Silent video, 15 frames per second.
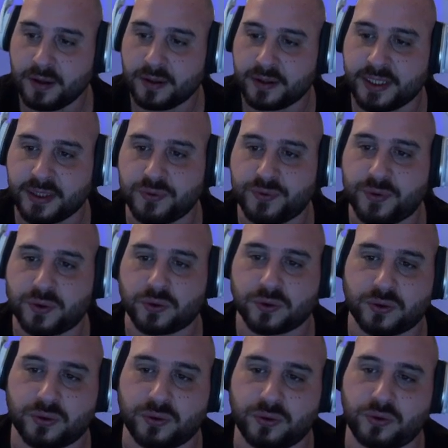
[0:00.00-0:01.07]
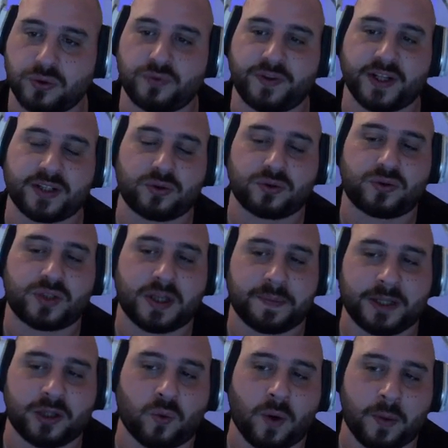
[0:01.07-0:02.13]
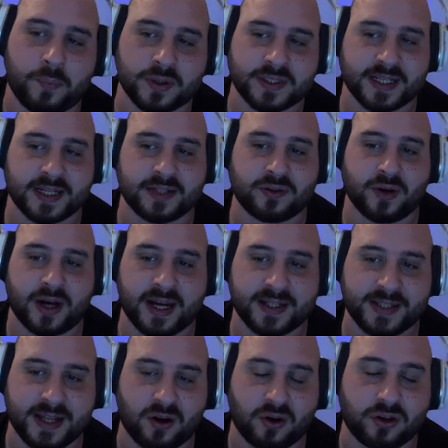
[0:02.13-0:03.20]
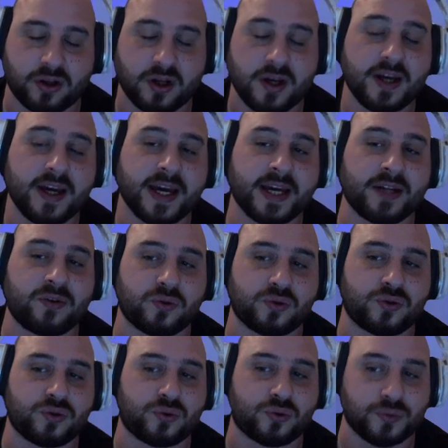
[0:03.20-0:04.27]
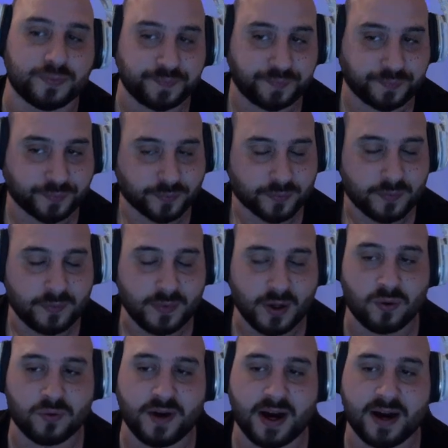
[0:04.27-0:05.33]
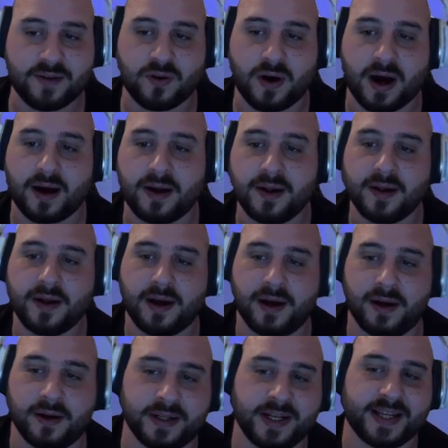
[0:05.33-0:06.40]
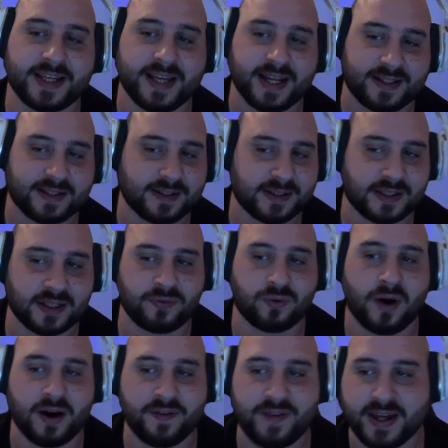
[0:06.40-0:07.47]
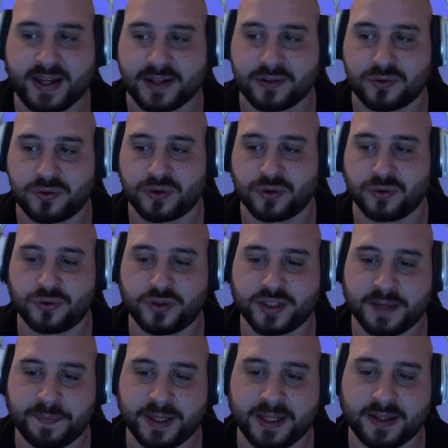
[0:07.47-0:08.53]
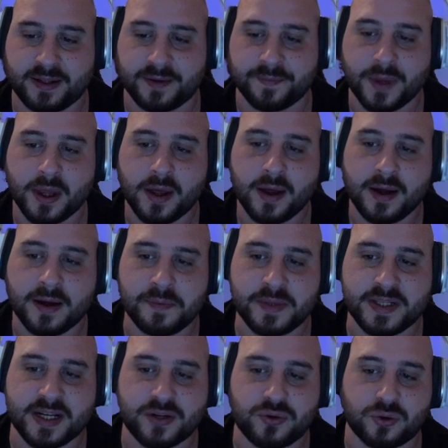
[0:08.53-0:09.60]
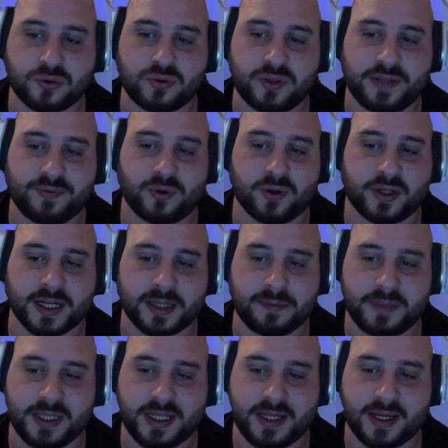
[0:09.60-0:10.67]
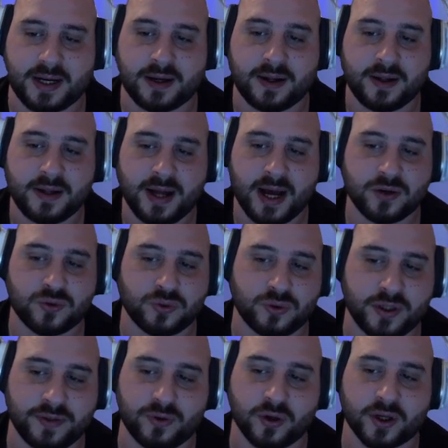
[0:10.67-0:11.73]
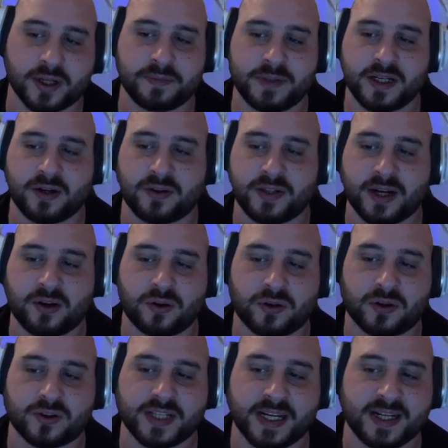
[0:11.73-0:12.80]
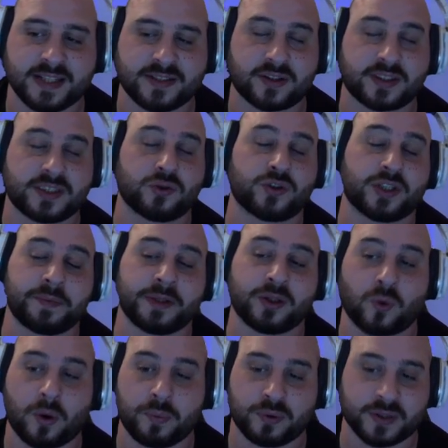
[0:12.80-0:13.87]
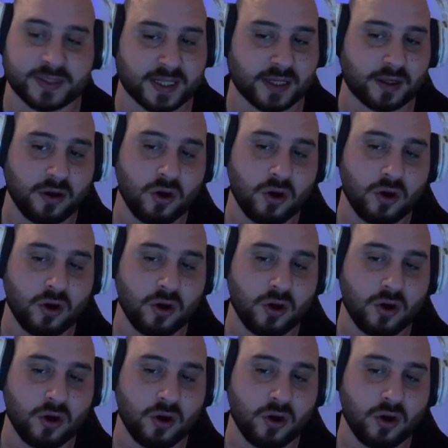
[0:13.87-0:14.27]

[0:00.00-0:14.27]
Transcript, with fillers: Des nouveaux contenus, l'ouverture du chapitre 3.5 de Ragnarok, et donc du coup, on va avoir euh, les quêtes qui vont avec hein, du, du, chapitre. Mise à jour du livre de Grimnir, ajout du livre de Grimnir en accordance avec la sortie du chapitre 3.5.